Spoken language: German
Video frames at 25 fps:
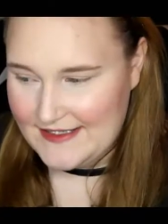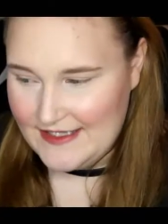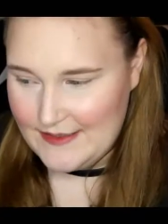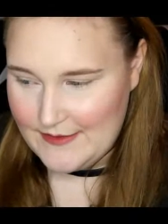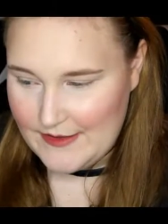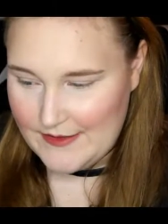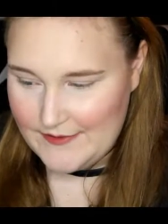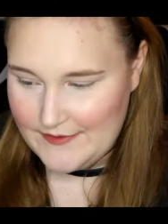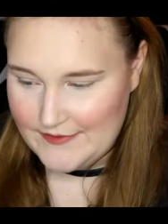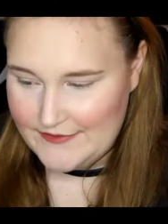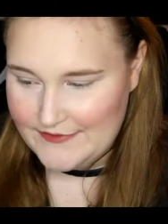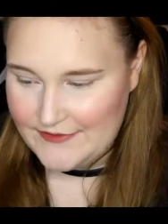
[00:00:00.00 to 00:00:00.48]

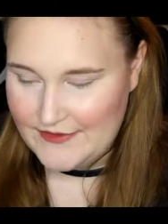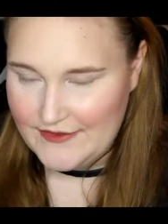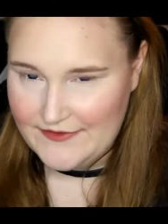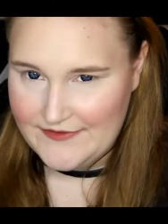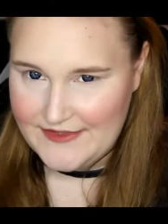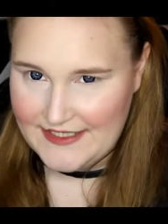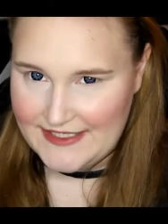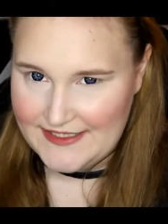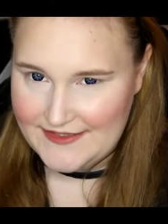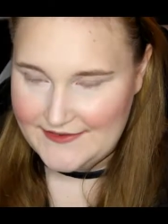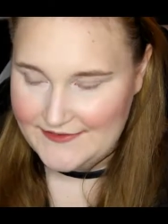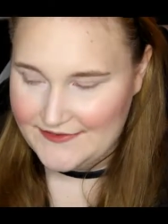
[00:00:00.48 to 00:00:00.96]
Disclaimer,
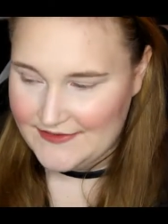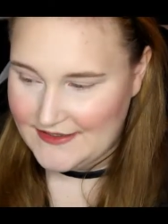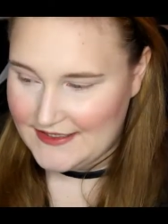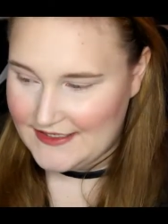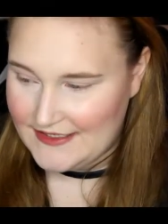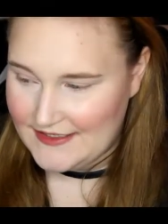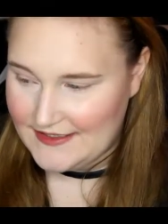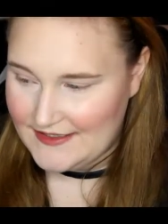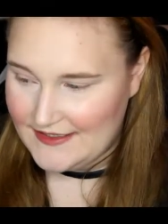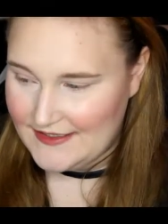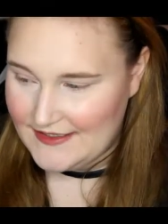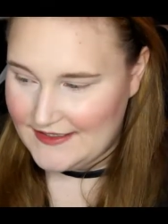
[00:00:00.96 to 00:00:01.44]
bevor wir
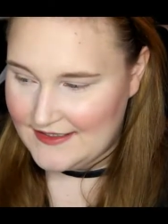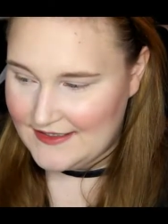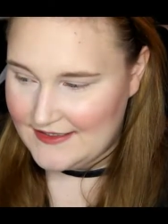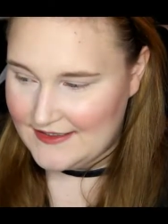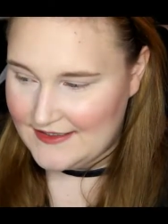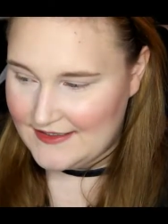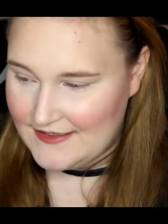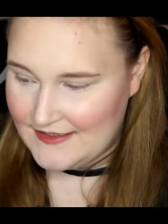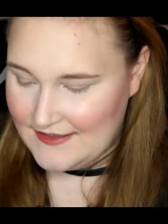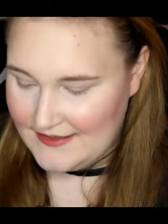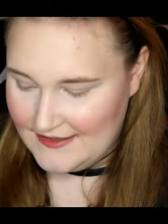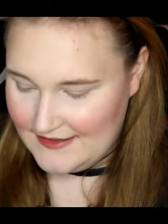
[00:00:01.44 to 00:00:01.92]
anfangen.
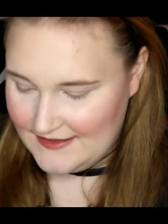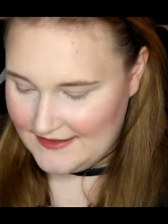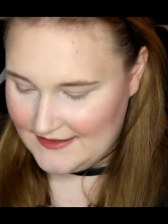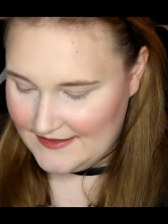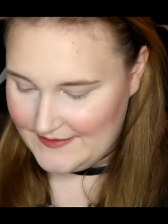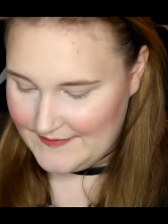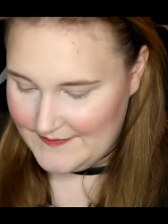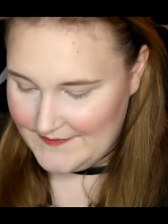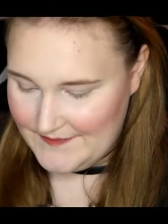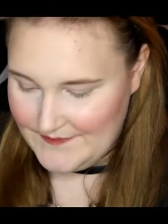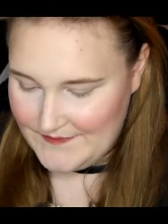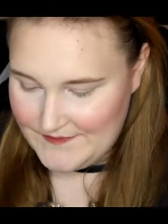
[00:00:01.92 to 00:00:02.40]

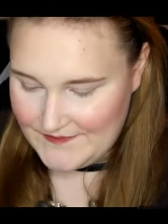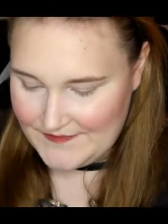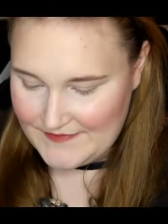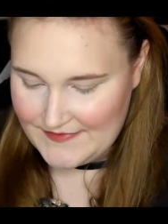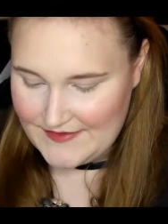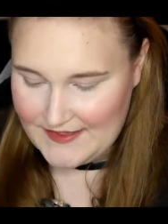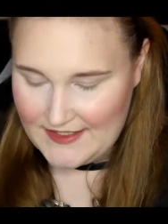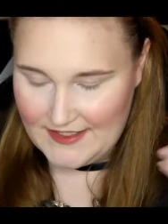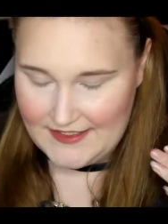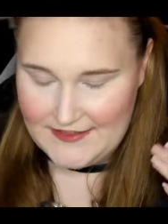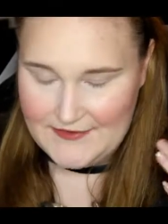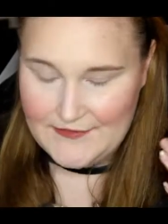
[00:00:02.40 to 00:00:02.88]
Ähm,
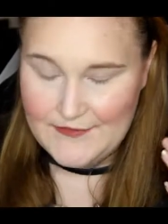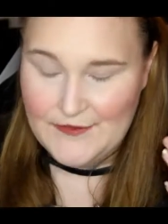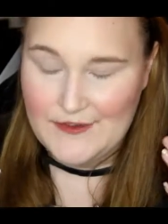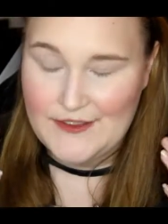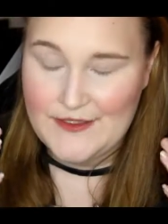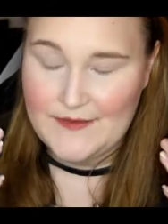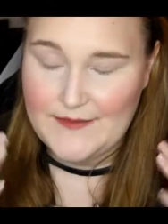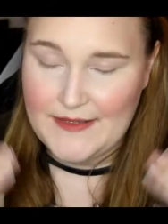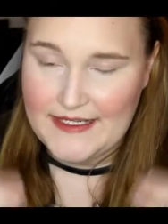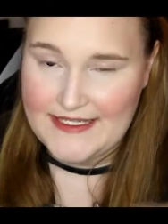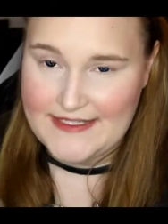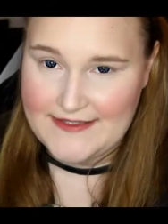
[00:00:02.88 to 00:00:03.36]
ich
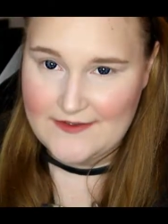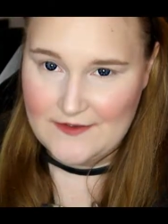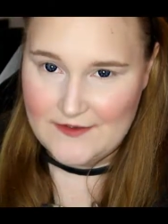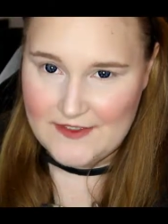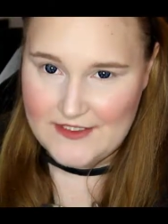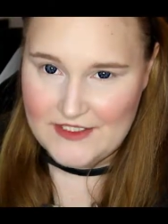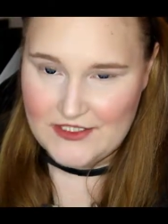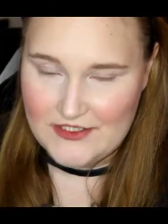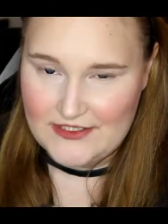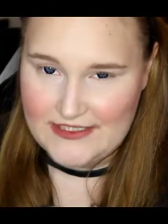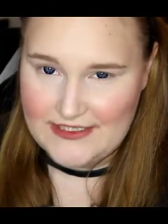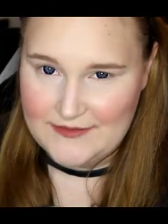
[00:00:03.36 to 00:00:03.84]
würde bei
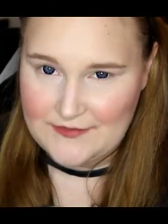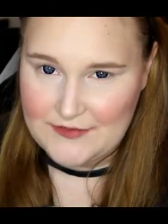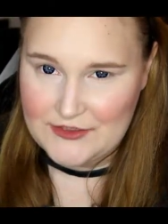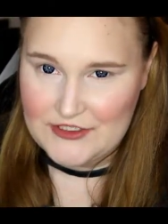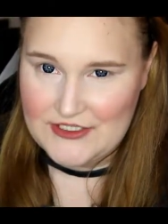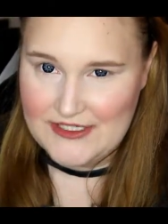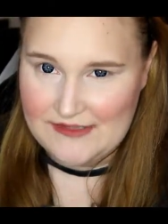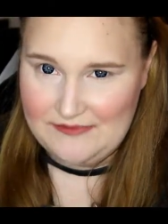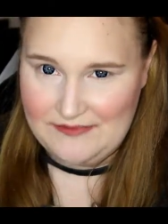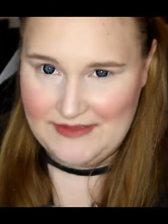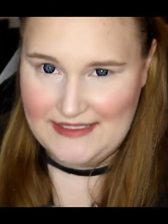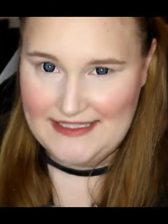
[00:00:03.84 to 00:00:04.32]
solchen
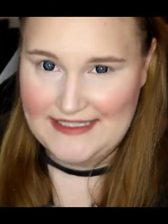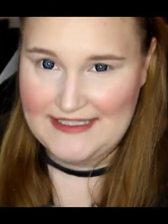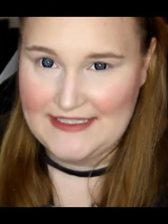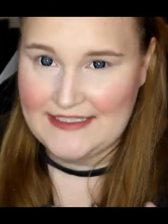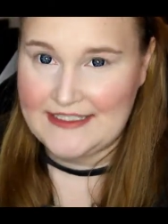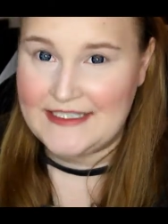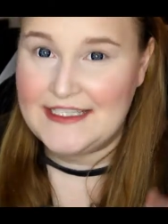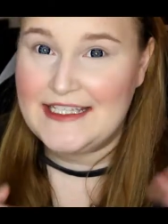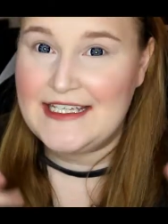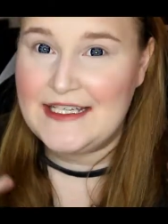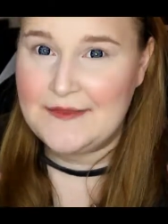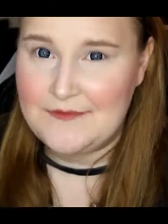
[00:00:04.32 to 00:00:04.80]

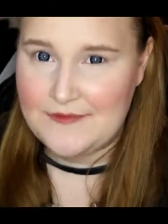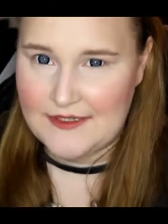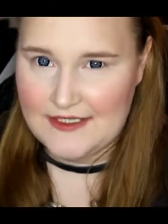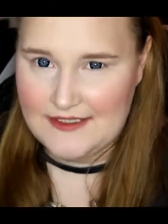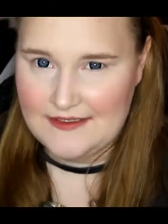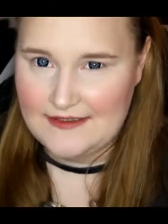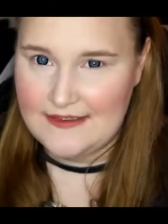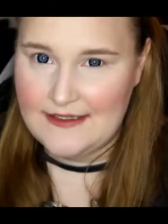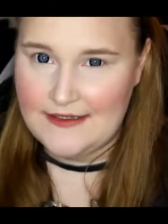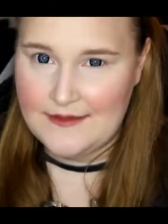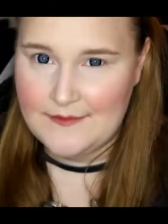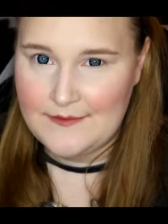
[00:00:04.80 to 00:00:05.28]
Lidschattenpaletten
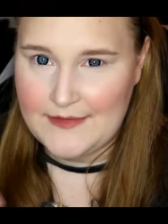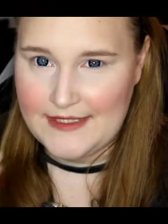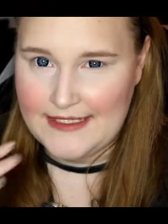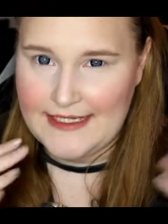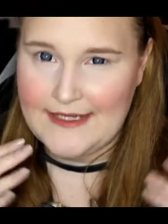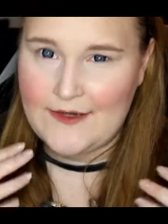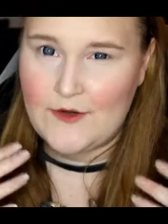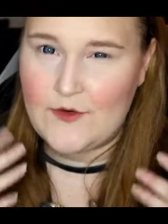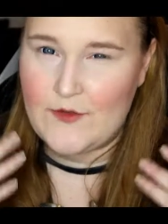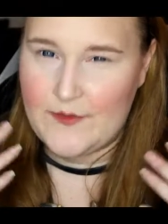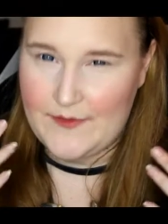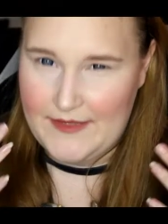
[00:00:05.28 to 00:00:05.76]
immer
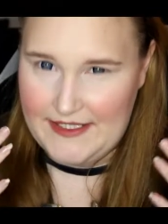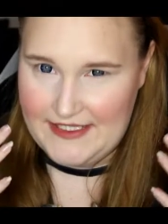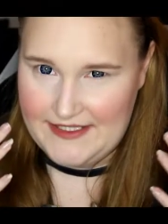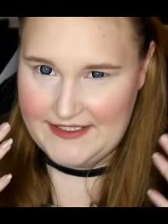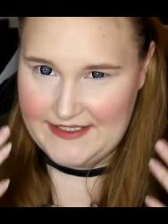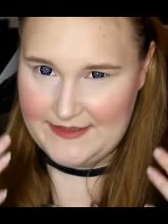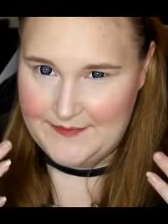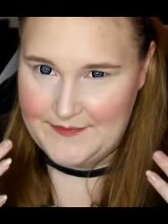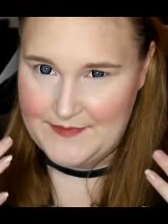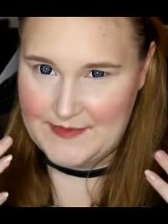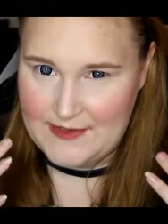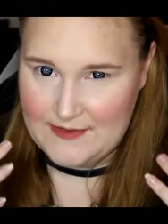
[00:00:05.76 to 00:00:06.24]
mein
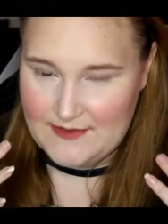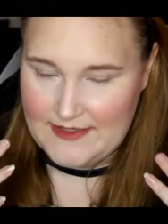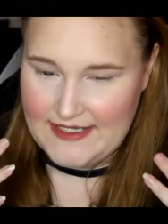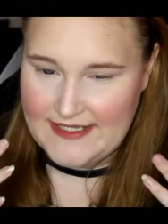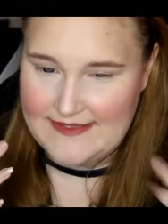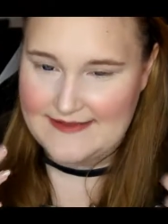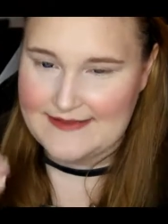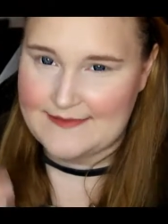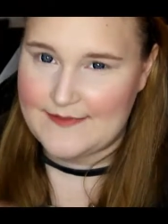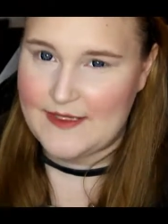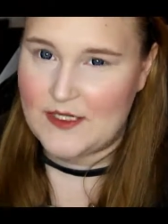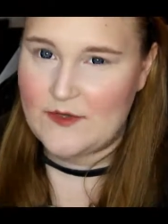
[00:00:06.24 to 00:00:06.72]
Augen-Make-up
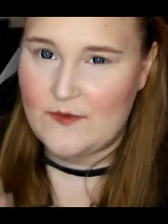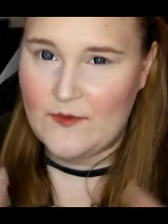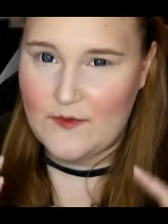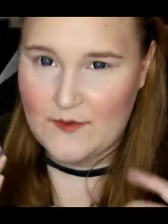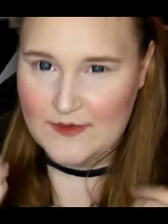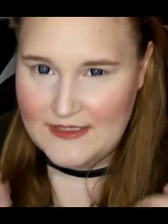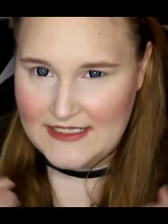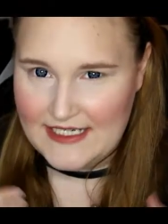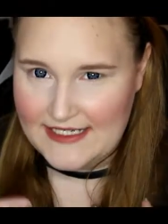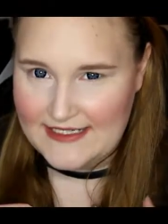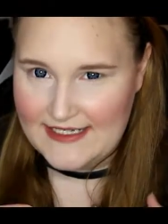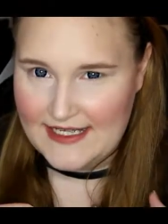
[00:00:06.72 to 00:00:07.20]
zuerst machen
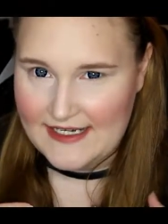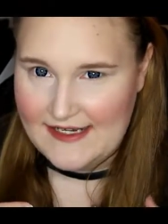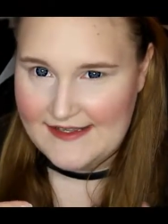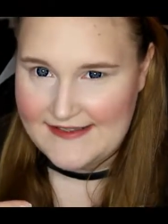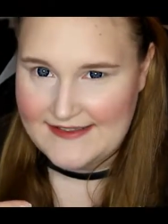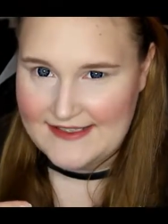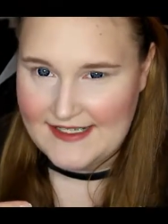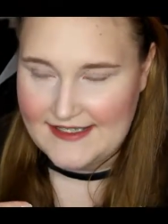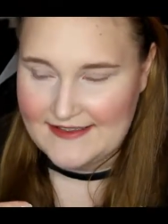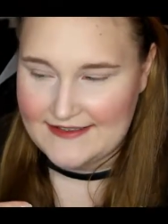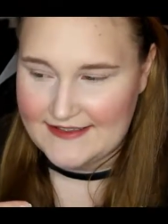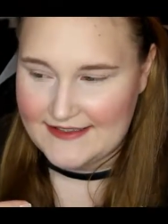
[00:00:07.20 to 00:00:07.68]
und dann
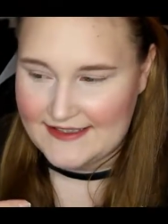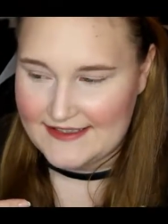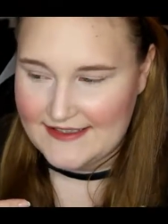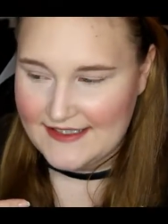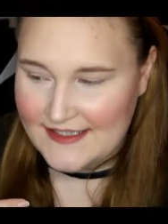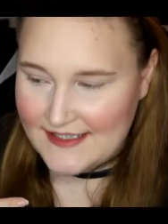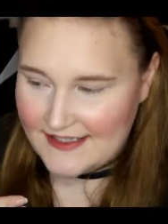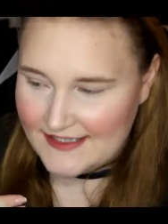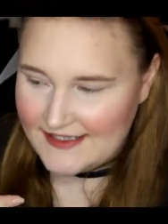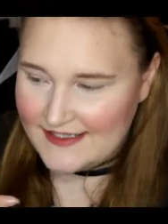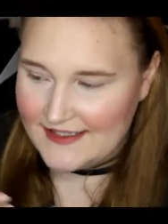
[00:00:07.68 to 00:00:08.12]
alles andere.